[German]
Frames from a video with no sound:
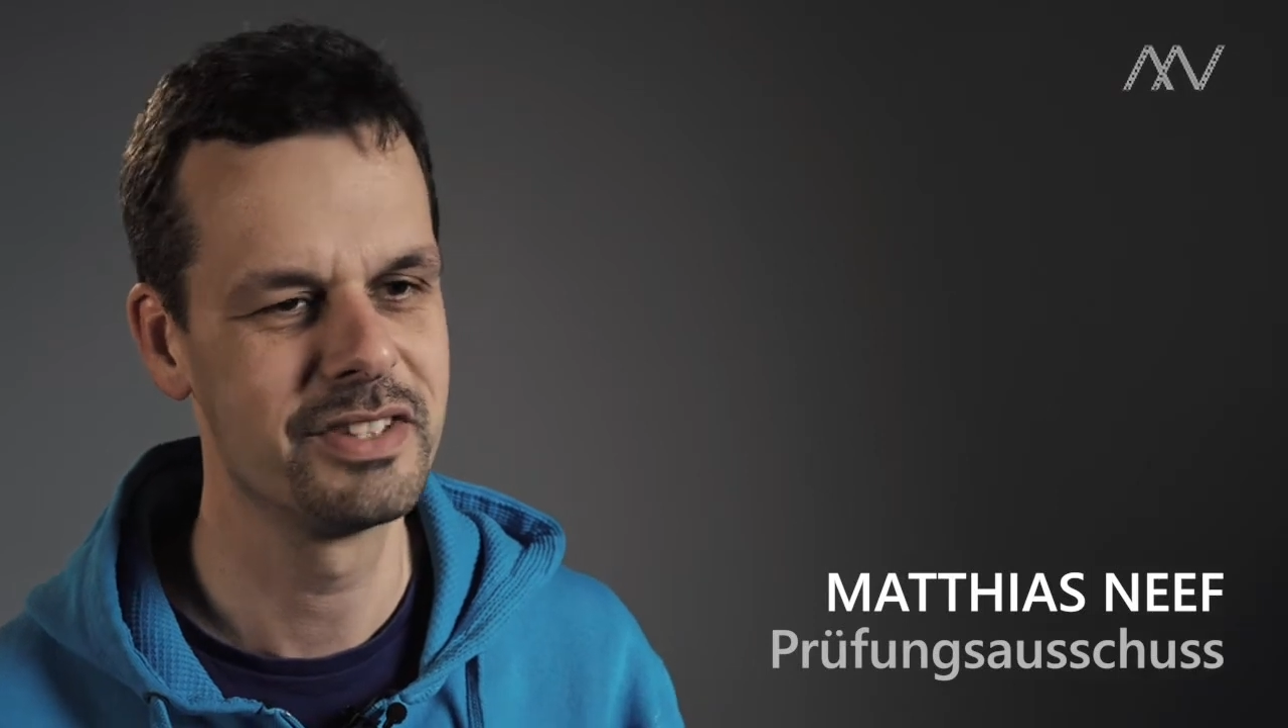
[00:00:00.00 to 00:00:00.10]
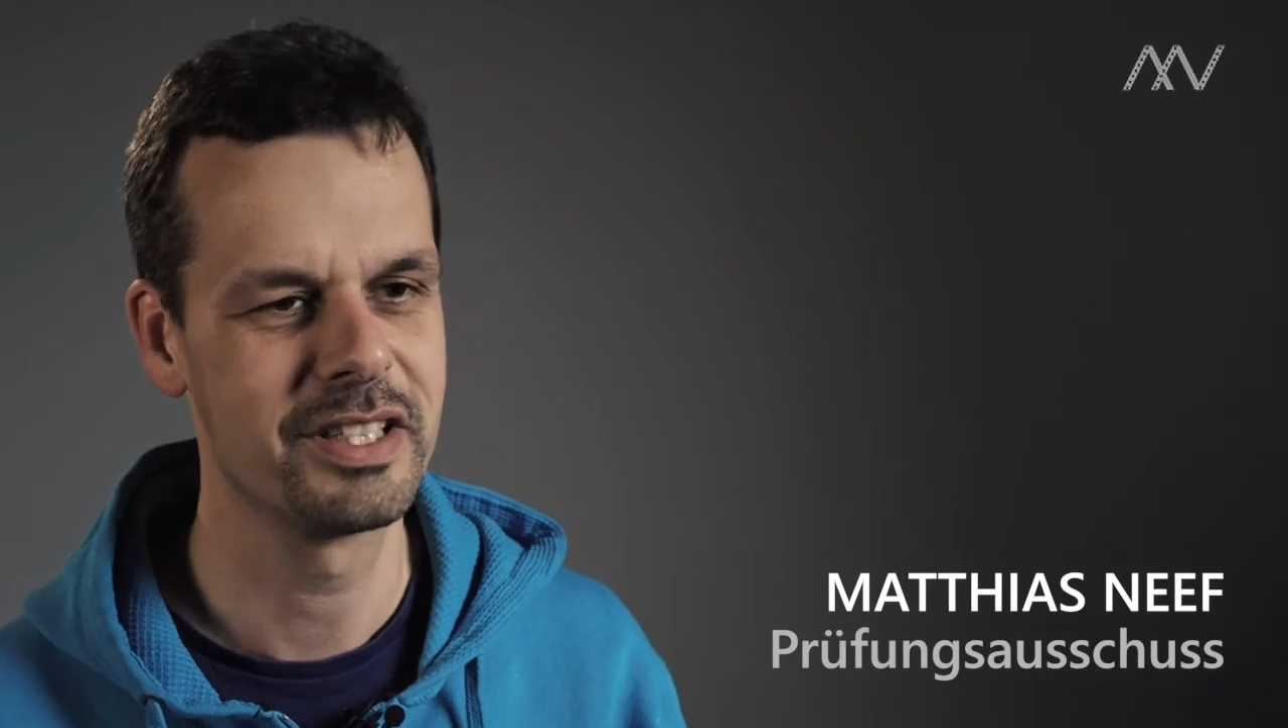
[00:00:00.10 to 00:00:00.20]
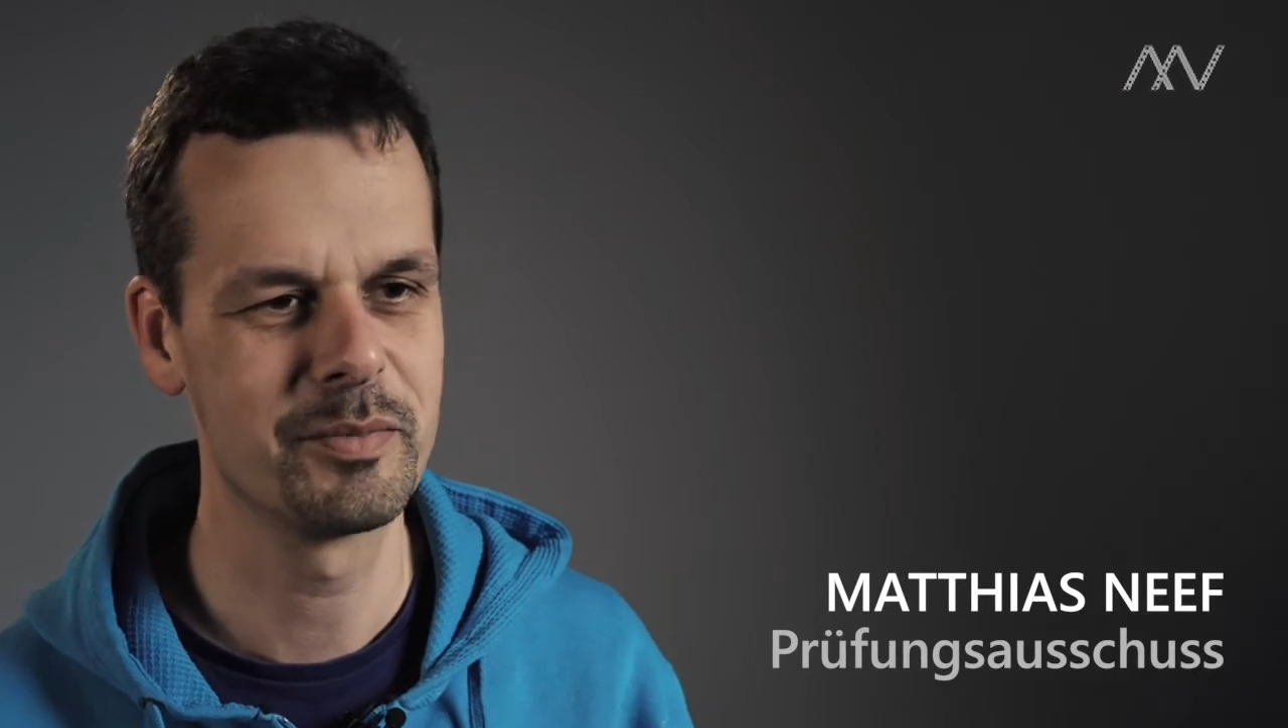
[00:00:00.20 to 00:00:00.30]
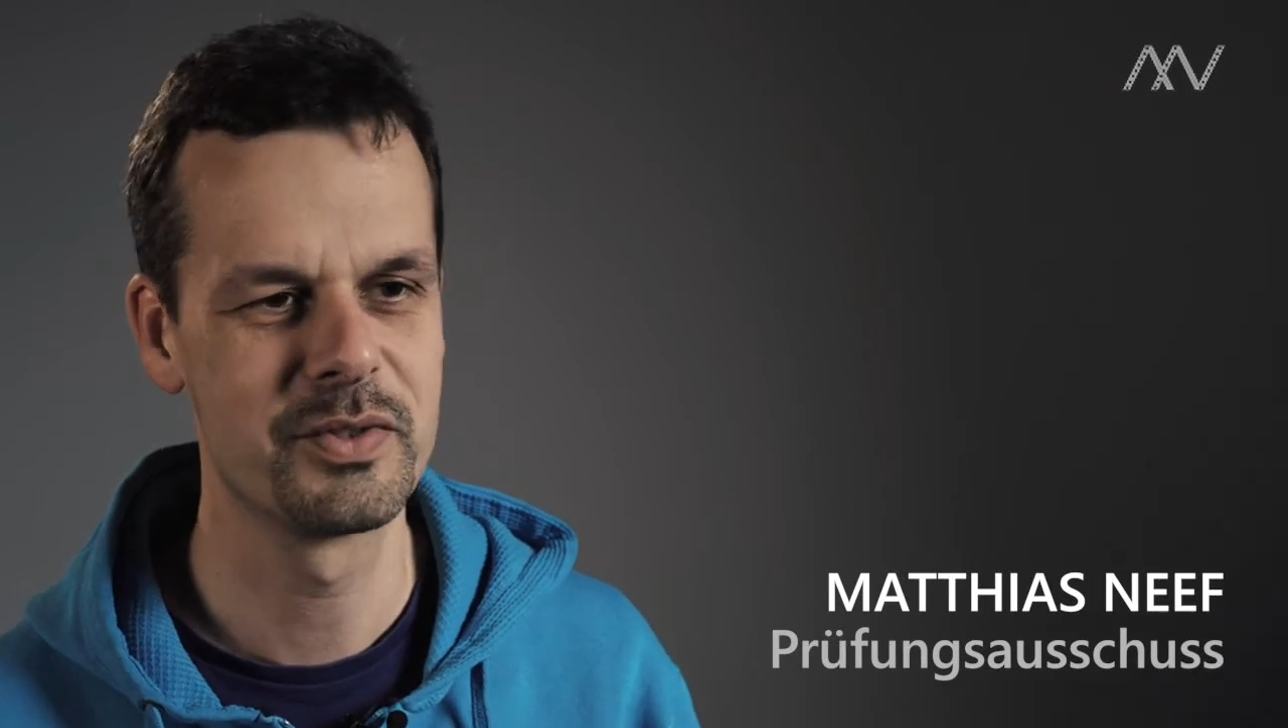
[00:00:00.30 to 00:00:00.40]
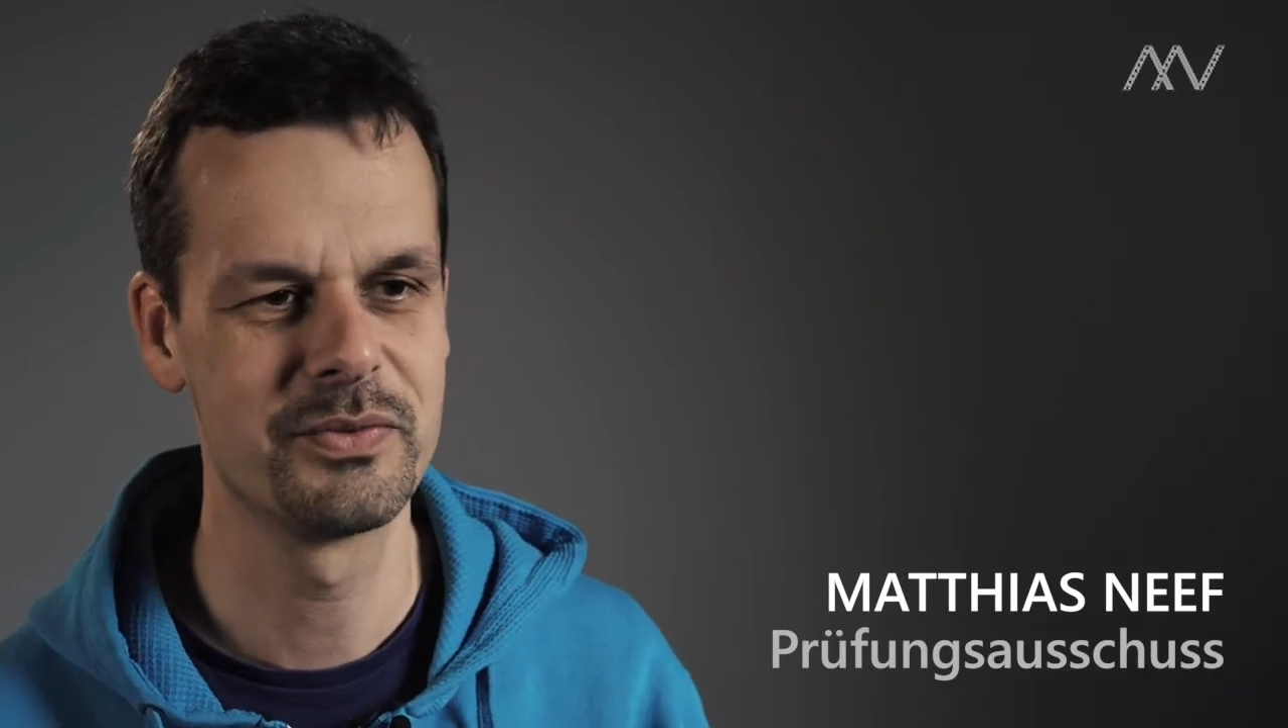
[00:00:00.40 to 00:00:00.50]

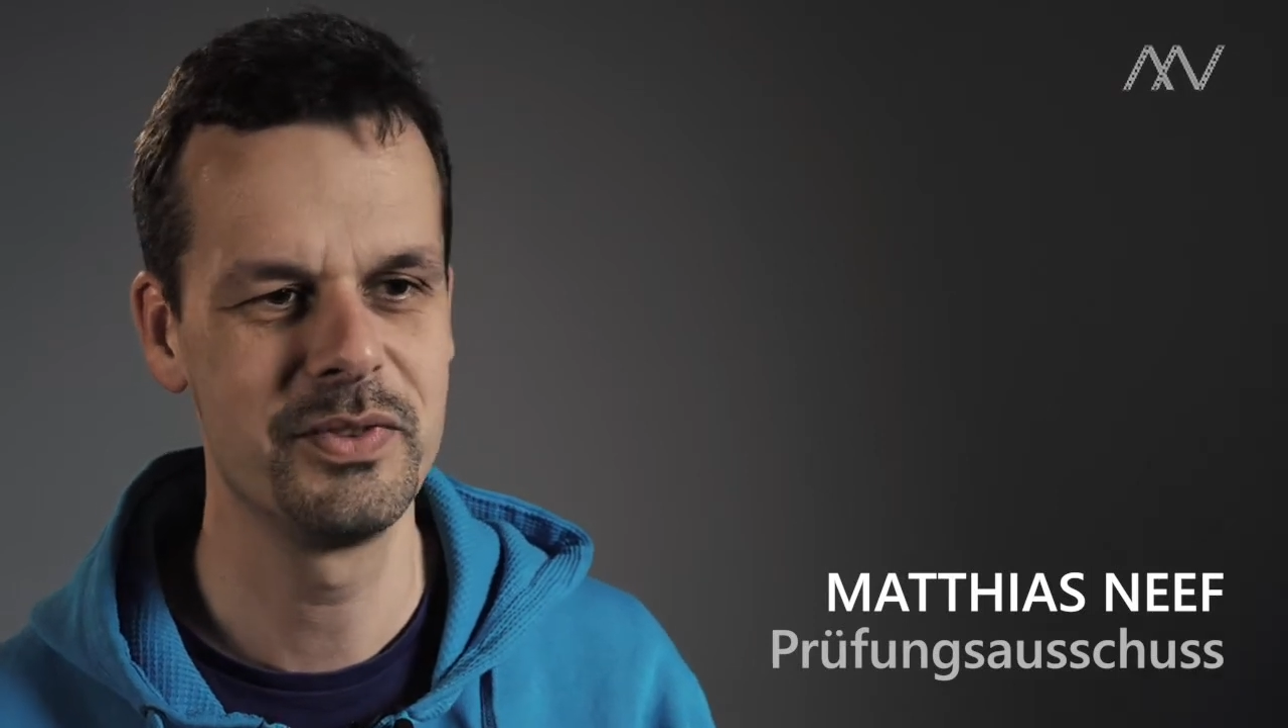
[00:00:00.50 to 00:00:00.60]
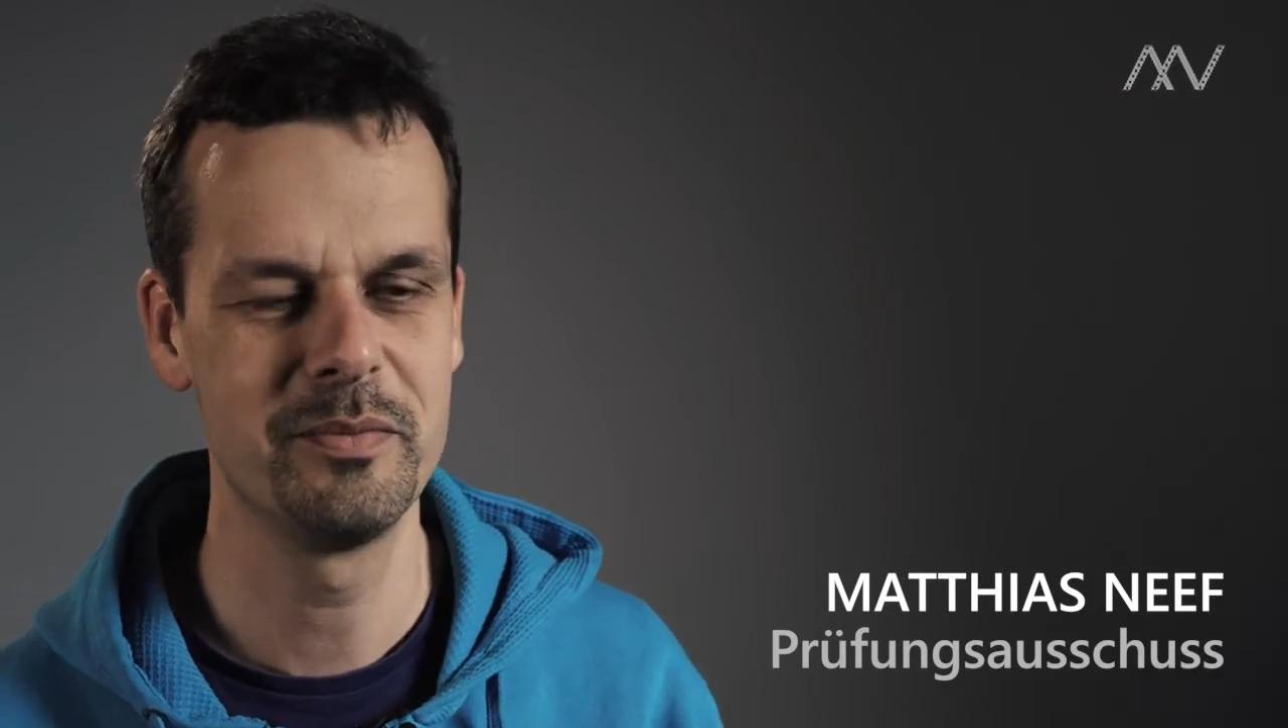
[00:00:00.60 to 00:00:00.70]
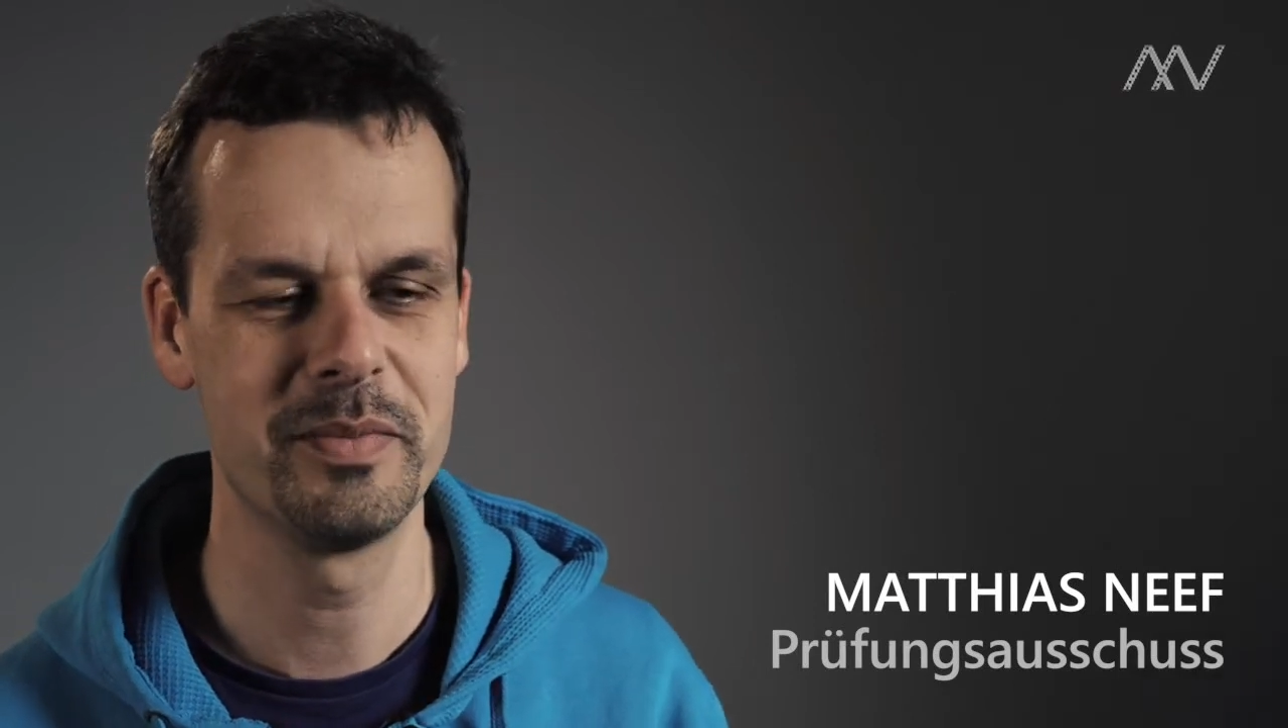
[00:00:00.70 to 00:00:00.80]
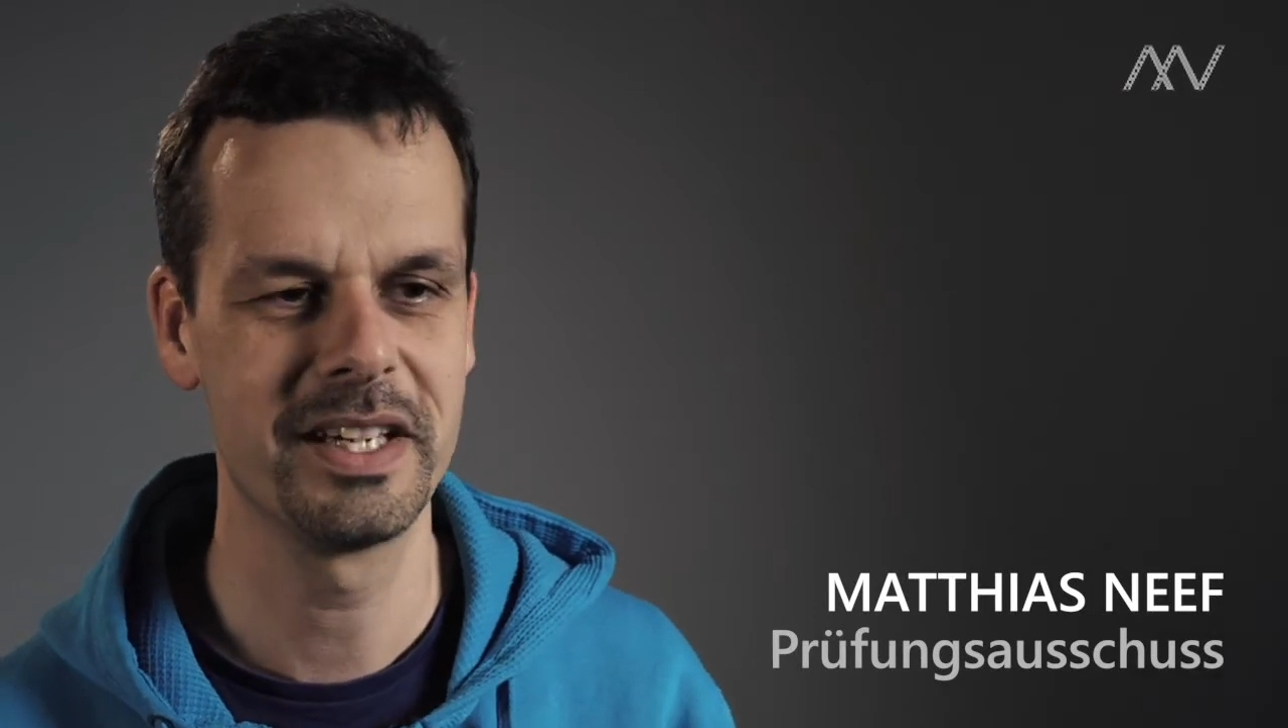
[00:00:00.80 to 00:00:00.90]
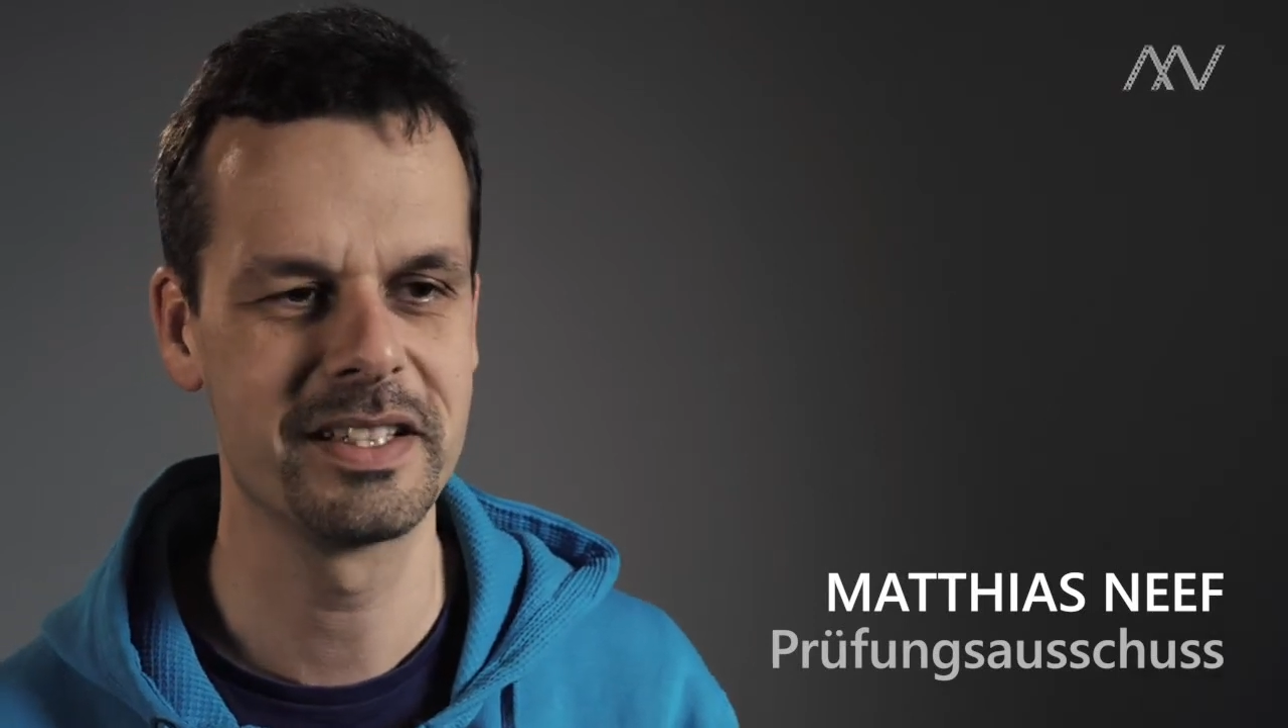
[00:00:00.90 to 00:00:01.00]
Da gibt es
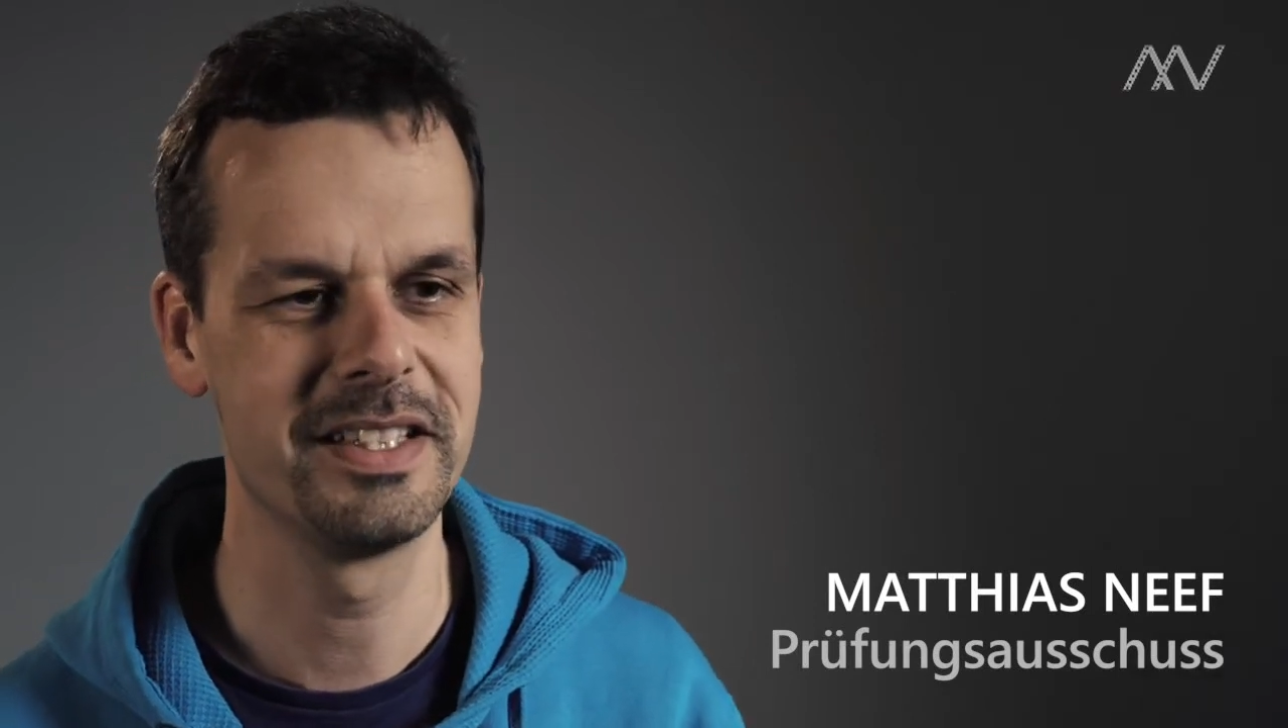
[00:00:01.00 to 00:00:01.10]
Feedback,